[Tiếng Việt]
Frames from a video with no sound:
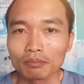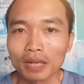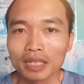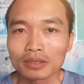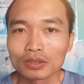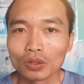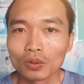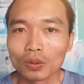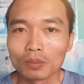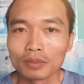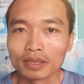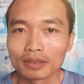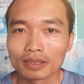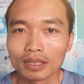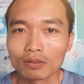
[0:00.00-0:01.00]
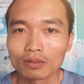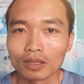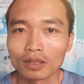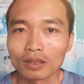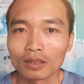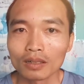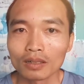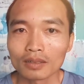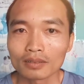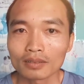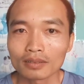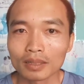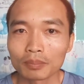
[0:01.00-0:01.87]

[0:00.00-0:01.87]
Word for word: Mặc dù mình không có